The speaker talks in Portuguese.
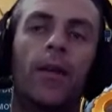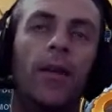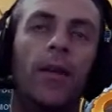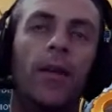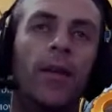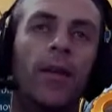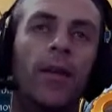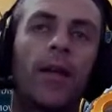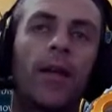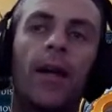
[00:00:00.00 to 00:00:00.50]

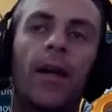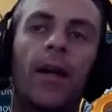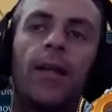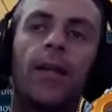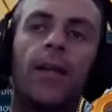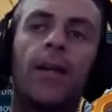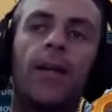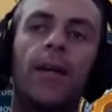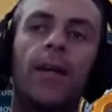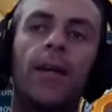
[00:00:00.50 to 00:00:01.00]
E
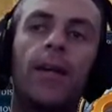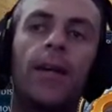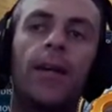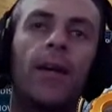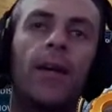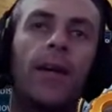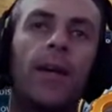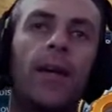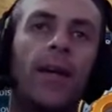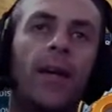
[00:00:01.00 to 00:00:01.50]
cada,
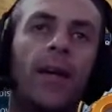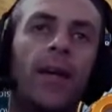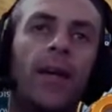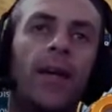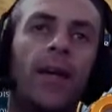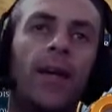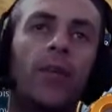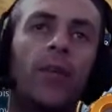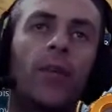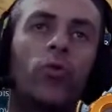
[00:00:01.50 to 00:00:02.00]
é, e
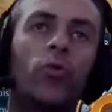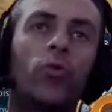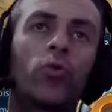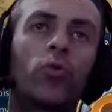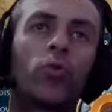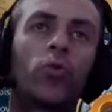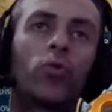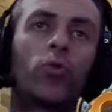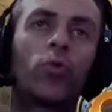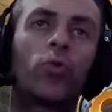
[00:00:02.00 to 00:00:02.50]
cada
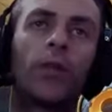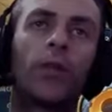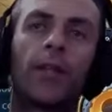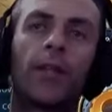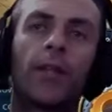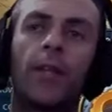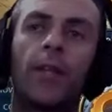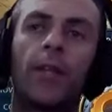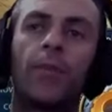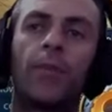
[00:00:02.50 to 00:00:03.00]
construtor, isso
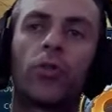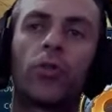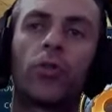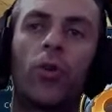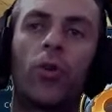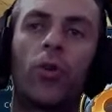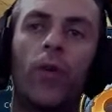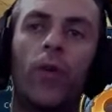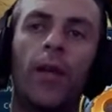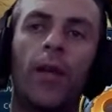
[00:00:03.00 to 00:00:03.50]
aqui,
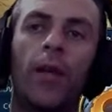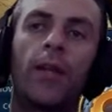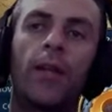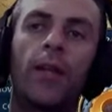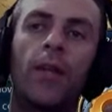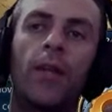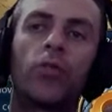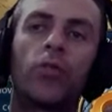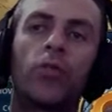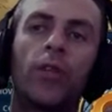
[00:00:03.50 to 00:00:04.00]
pessoal, ele
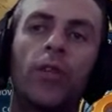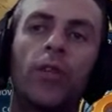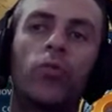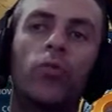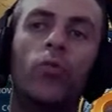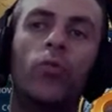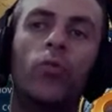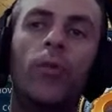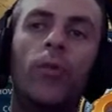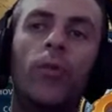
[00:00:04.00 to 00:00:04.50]
tem um certo
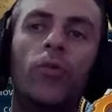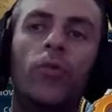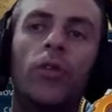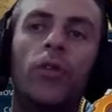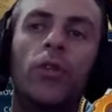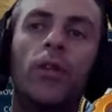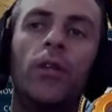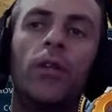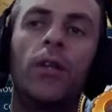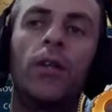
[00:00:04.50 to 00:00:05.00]
número
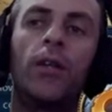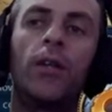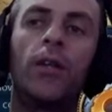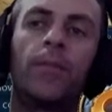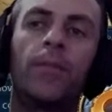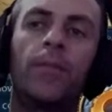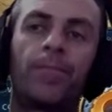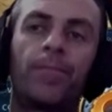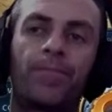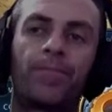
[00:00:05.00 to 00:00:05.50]

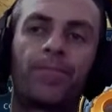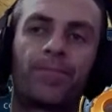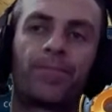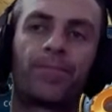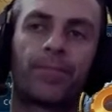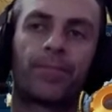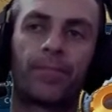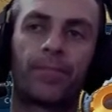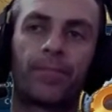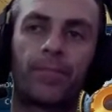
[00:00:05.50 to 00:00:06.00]
de...
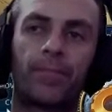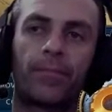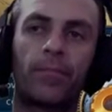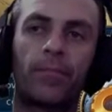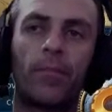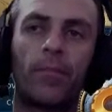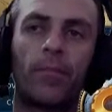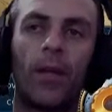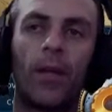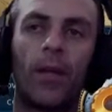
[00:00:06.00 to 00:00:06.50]

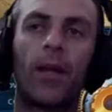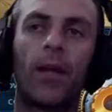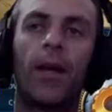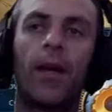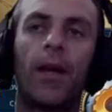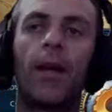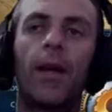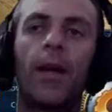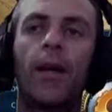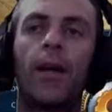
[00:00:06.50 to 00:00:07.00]

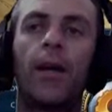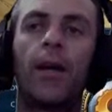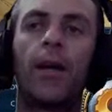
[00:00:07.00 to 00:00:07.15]
É,